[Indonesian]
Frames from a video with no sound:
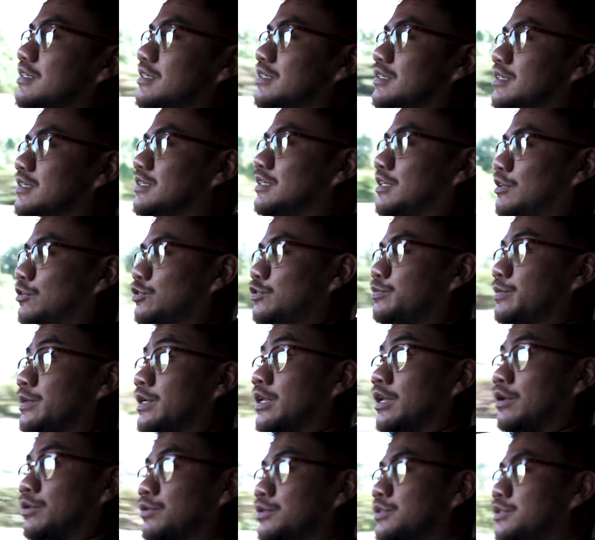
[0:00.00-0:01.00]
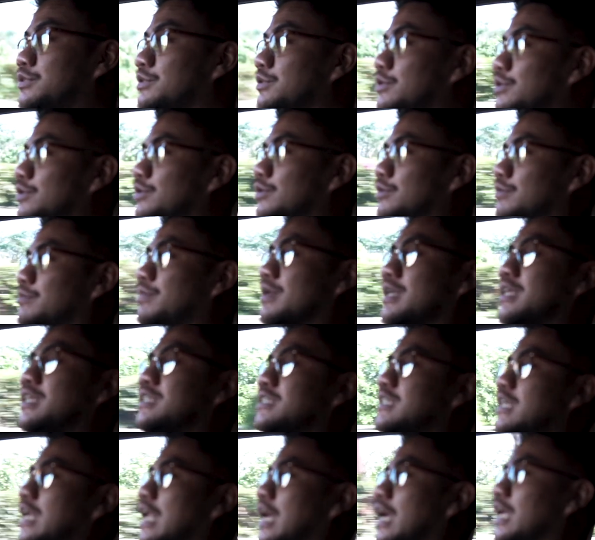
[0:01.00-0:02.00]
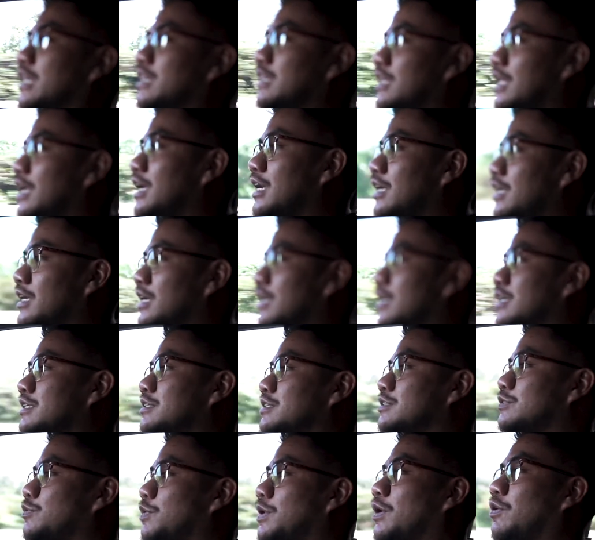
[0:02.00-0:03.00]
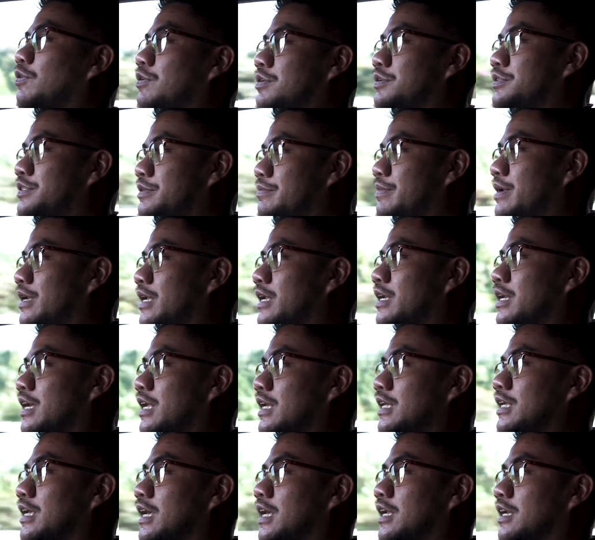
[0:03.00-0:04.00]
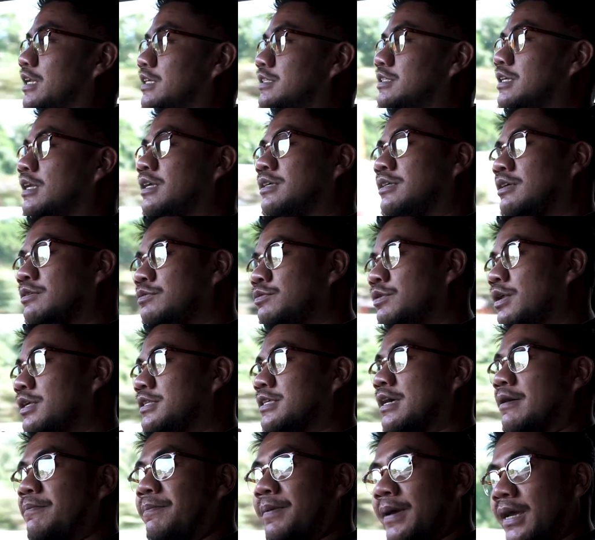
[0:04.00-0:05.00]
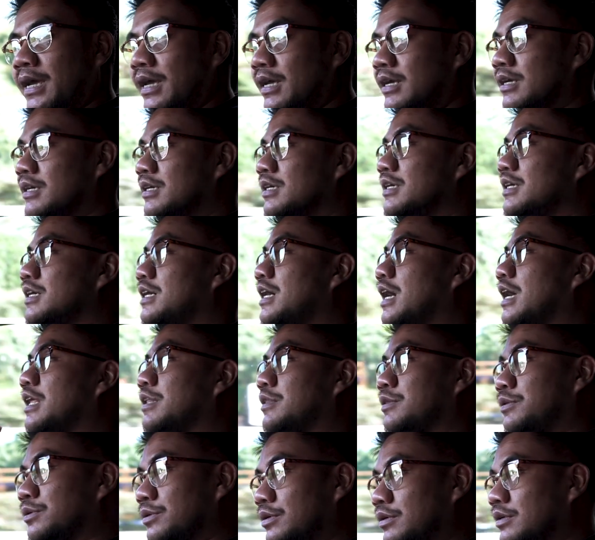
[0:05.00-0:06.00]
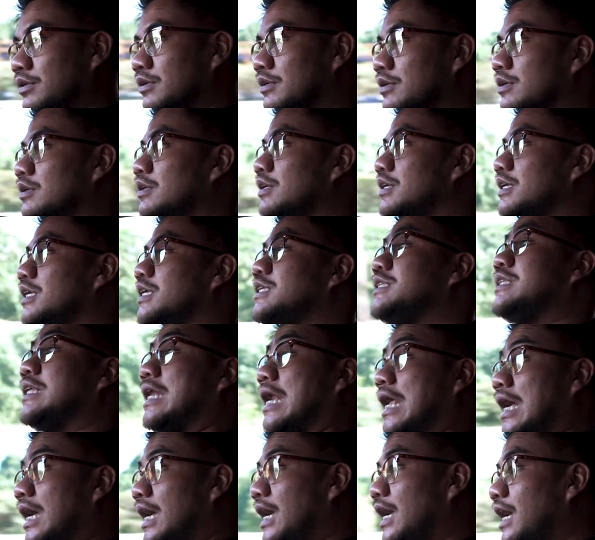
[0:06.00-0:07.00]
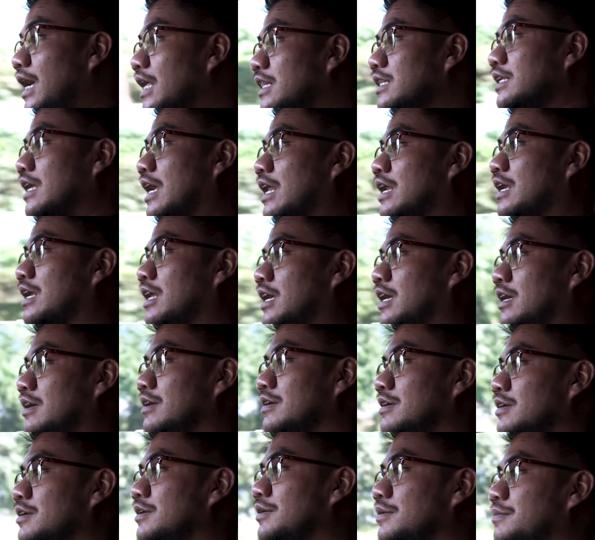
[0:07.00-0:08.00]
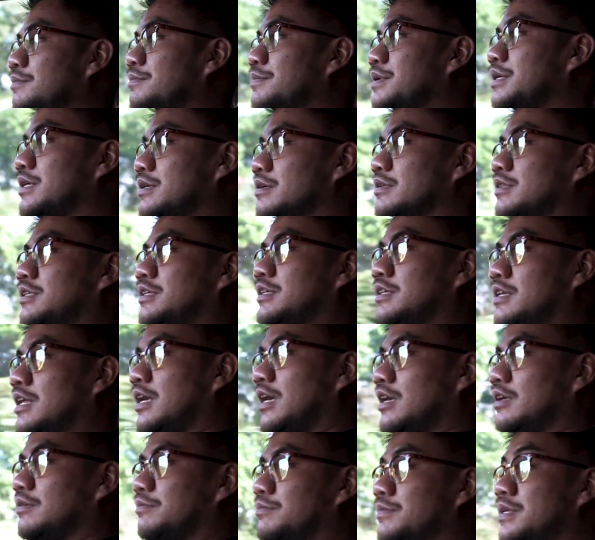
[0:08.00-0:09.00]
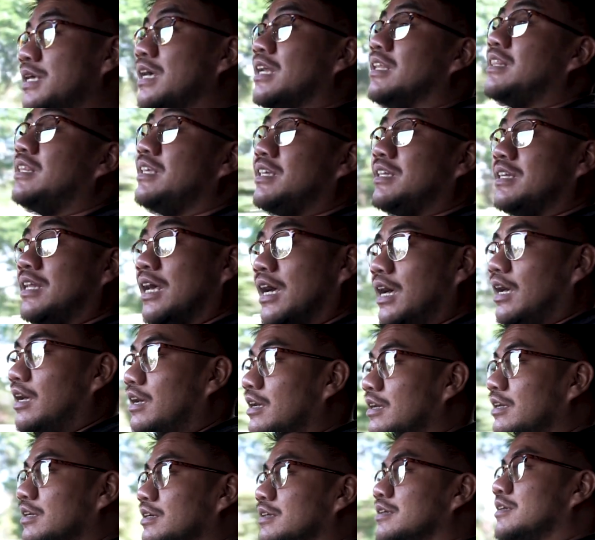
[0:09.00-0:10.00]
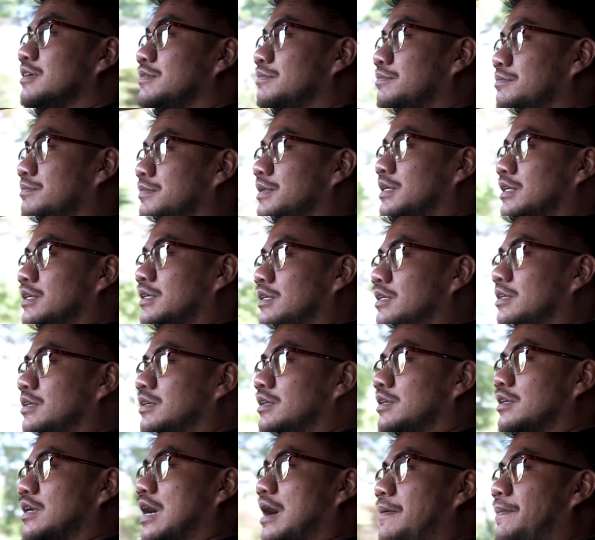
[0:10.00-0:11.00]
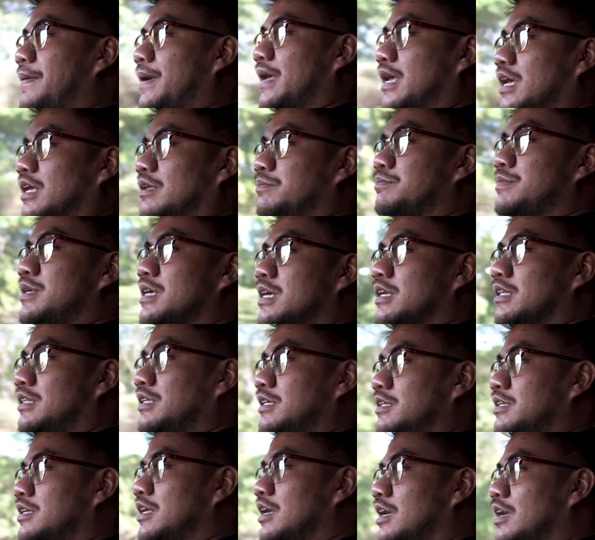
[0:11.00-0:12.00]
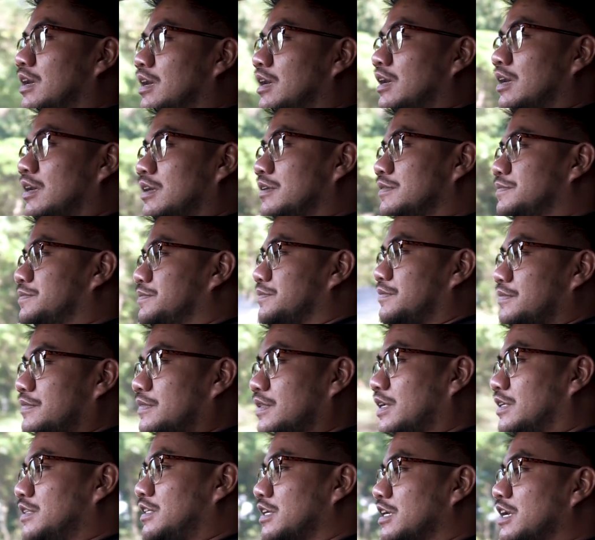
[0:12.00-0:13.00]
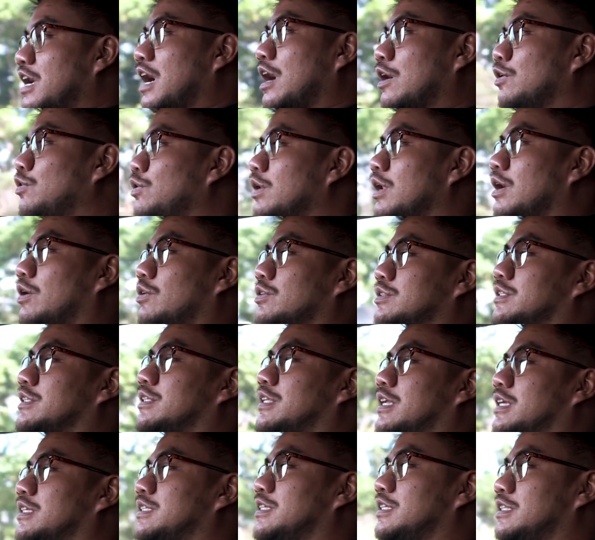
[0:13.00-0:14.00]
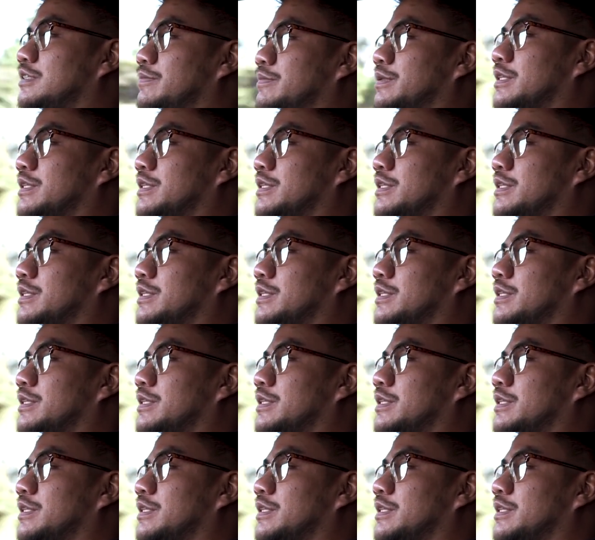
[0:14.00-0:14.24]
uh, eh, terus menerus tuh beristirahatlah sesuai kondisi badan kalian. Rasa-rasa sudah capek, ngantuk, istirahat karena bi tidak biar tidak me apa ya, biar tidak terganggu lah konsentrasi